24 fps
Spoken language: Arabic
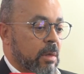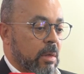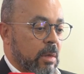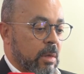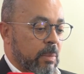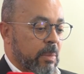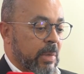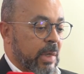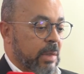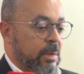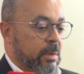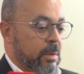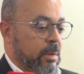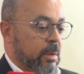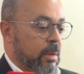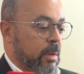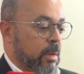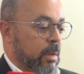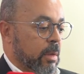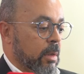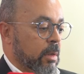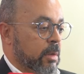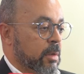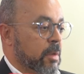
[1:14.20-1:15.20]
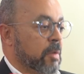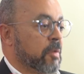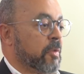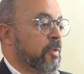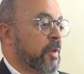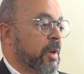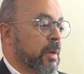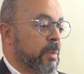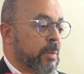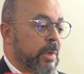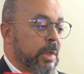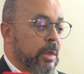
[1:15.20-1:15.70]
آه، ما
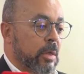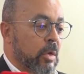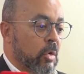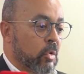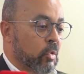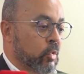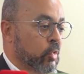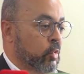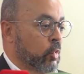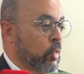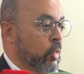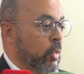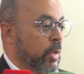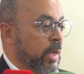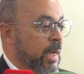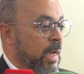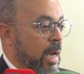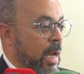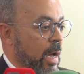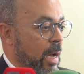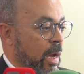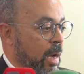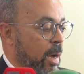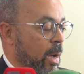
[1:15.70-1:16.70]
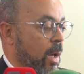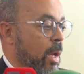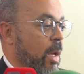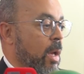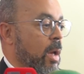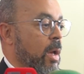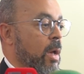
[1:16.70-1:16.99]
تنفر من اللجوء الى